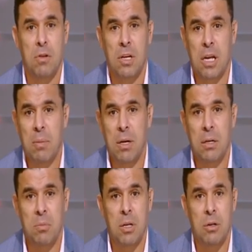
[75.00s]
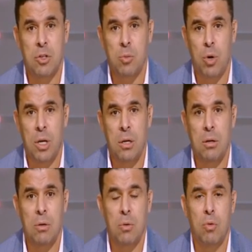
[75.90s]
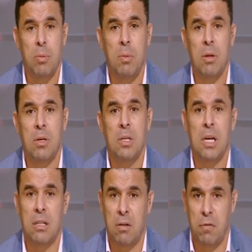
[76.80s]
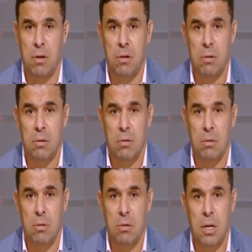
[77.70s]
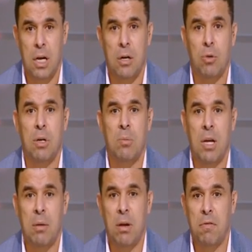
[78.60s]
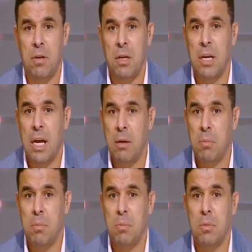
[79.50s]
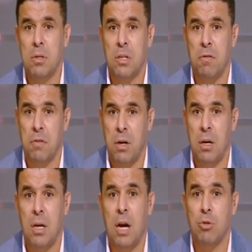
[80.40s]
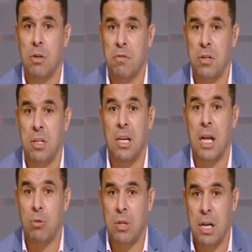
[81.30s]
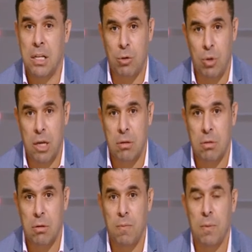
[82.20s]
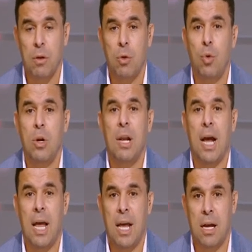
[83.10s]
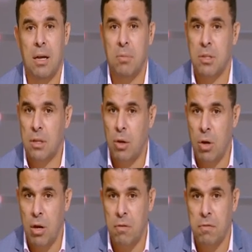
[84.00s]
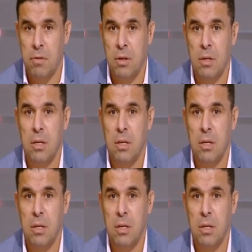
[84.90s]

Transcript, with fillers: فاضل كمان يمكن اسبوعين وباب القيد هيتقفل احنا كنا بنامل في جلب صفقه او صفقتين او ثلاثه جداد كل حاجه بتتوقف